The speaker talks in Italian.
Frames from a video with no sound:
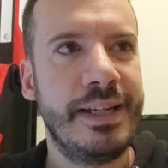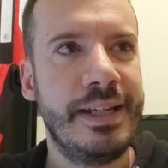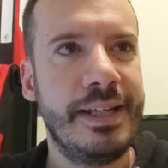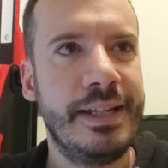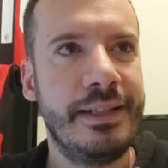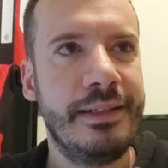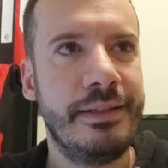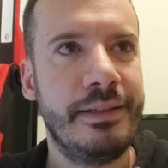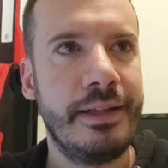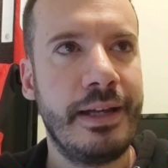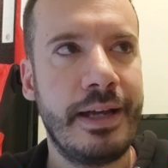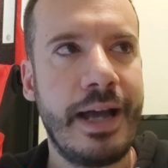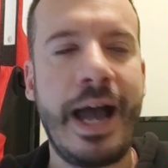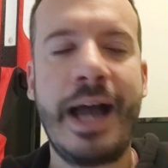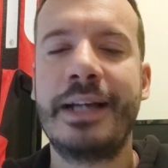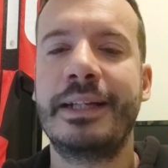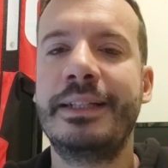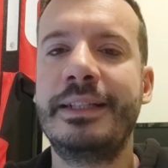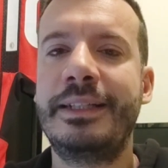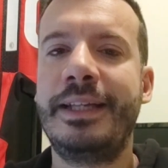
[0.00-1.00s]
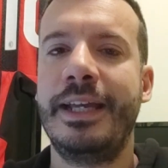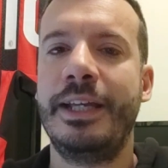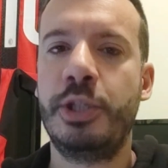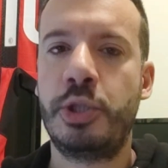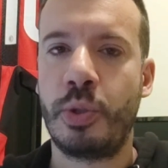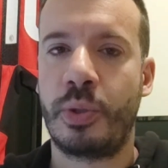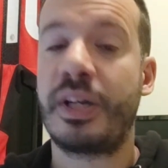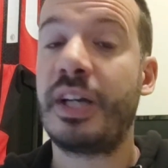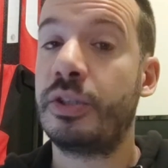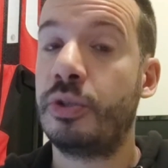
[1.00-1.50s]
Eh, anche i
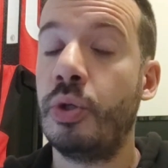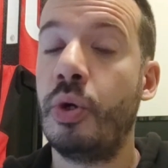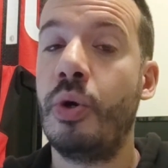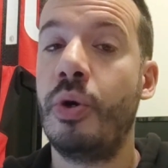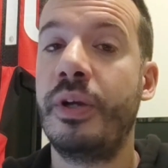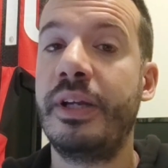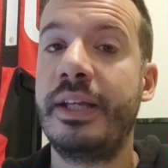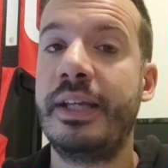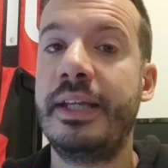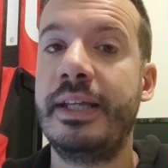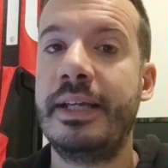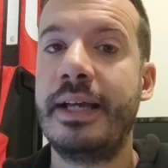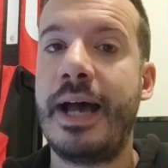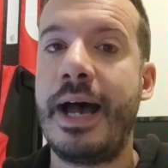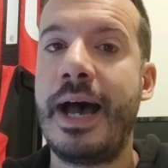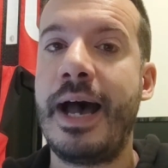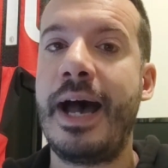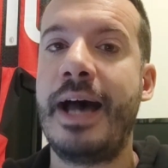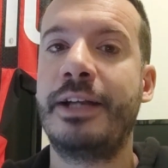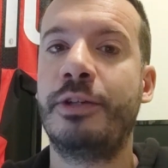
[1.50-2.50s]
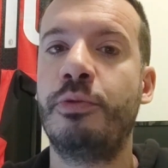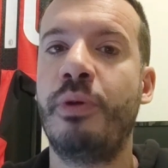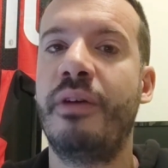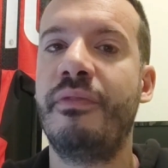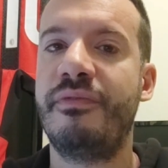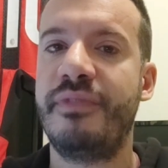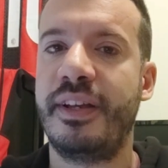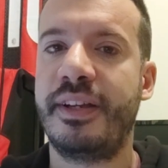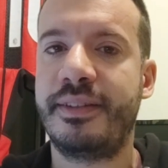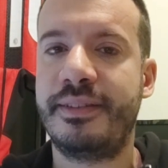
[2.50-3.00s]
giocatori hanno
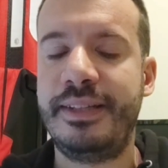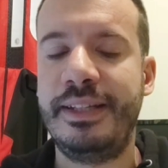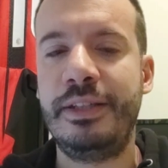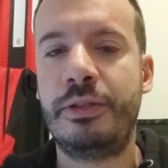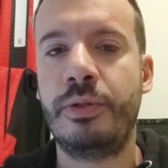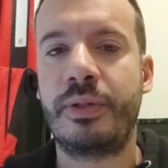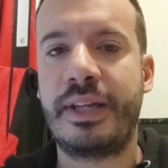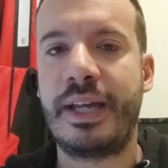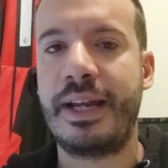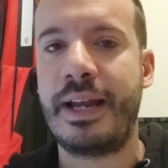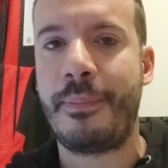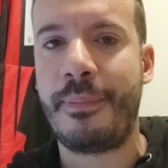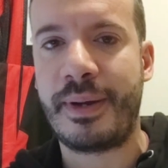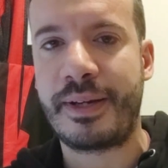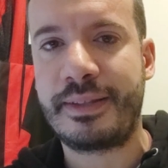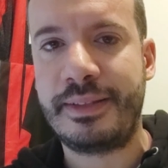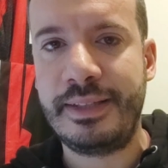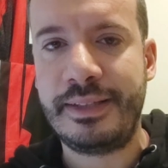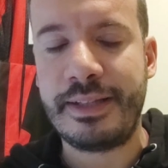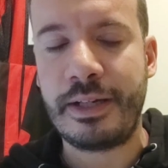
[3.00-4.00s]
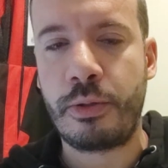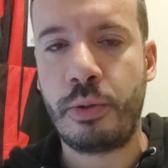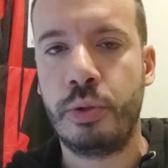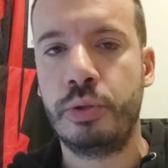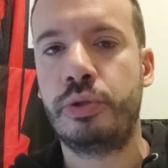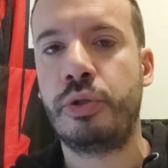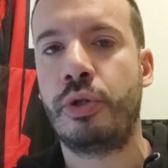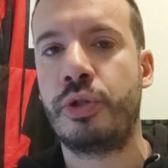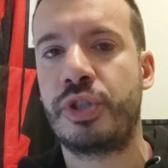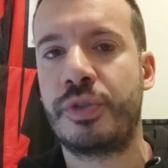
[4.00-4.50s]
avvertito che la partita
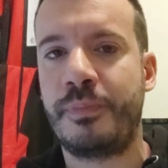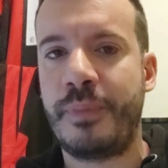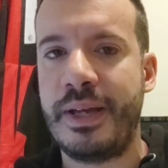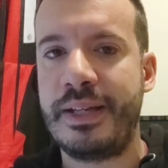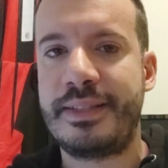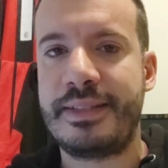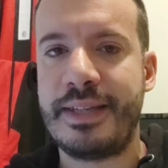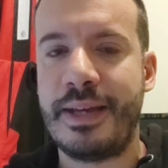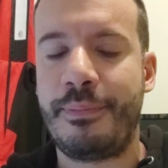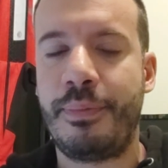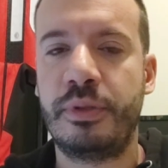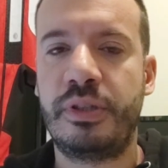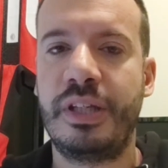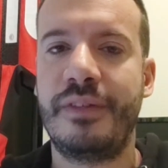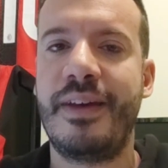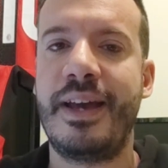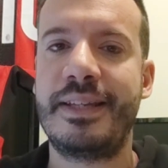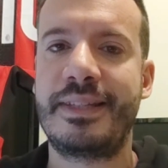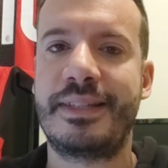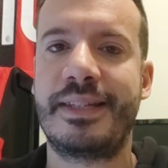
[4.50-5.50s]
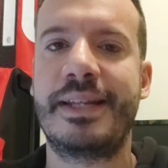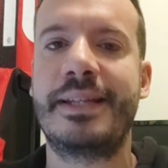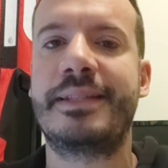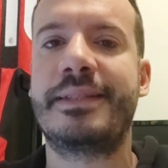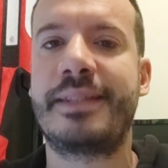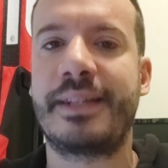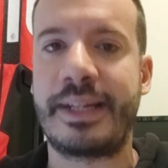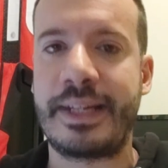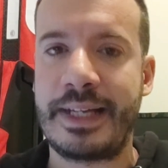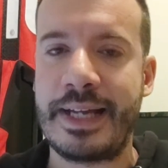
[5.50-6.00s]
contro lo Spezia poteva essere
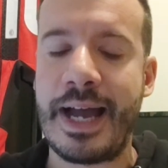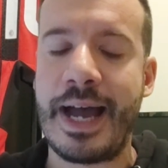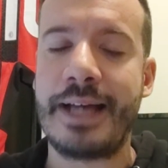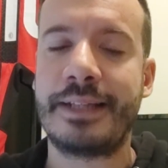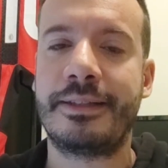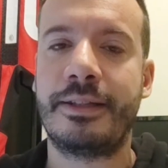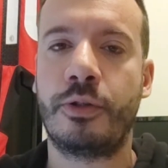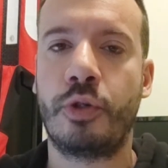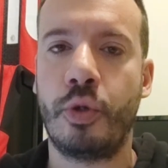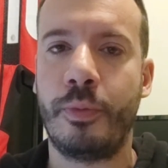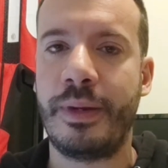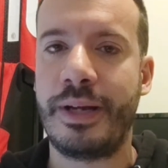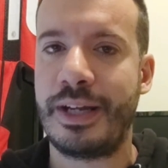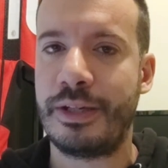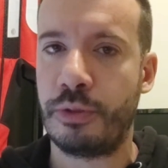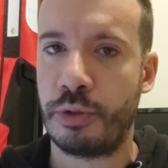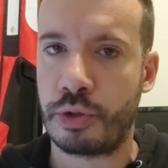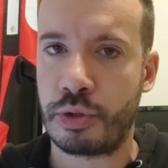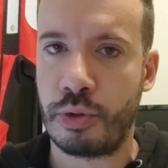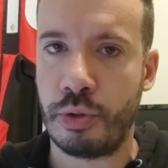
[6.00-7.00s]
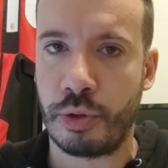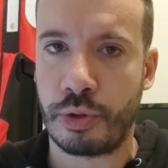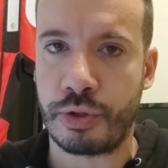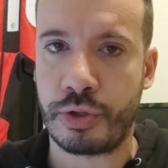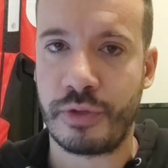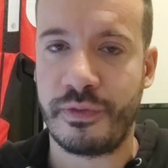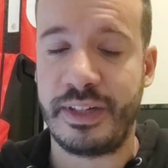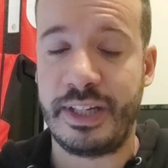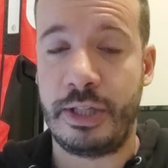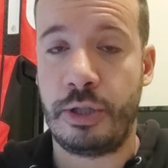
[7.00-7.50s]
stregata come l'anno
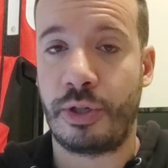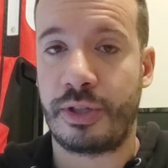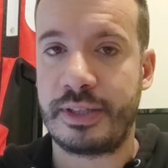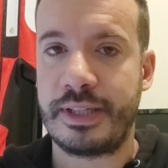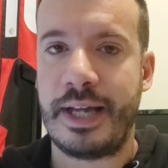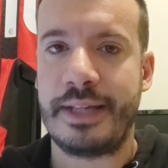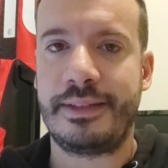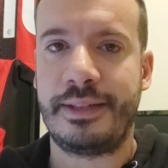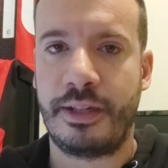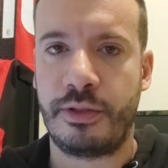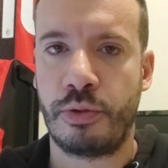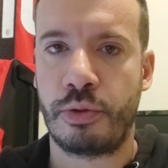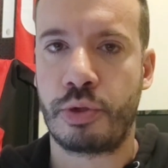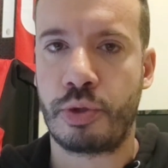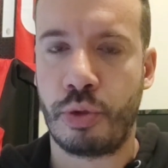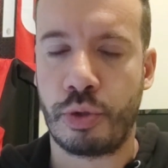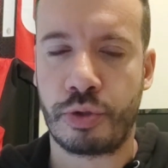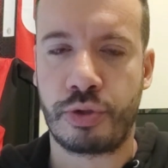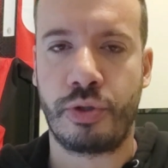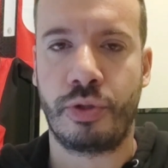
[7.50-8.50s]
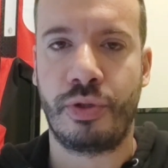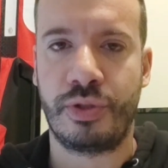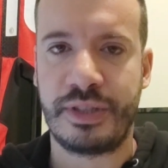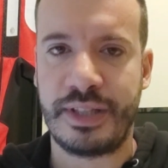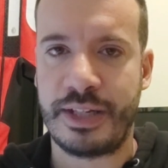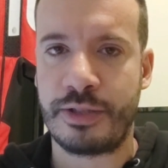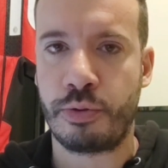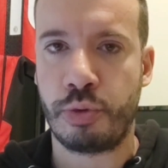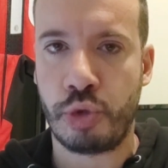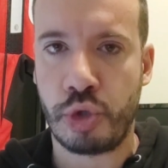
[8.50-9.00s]
scorso. Vi ricordate l'anno scorso
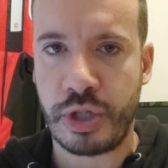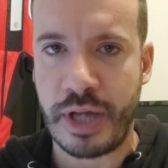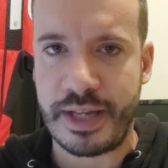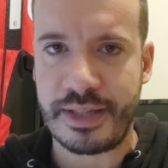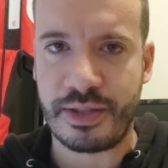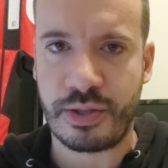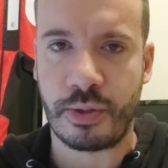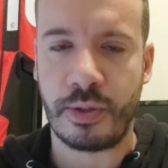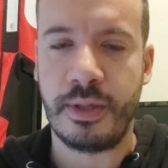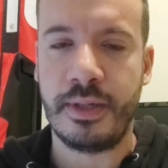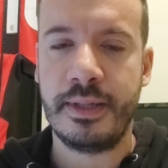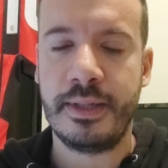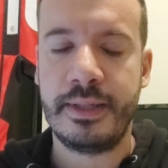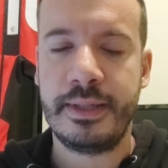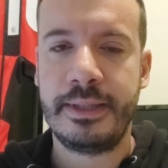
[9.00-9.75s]
cosa era successo?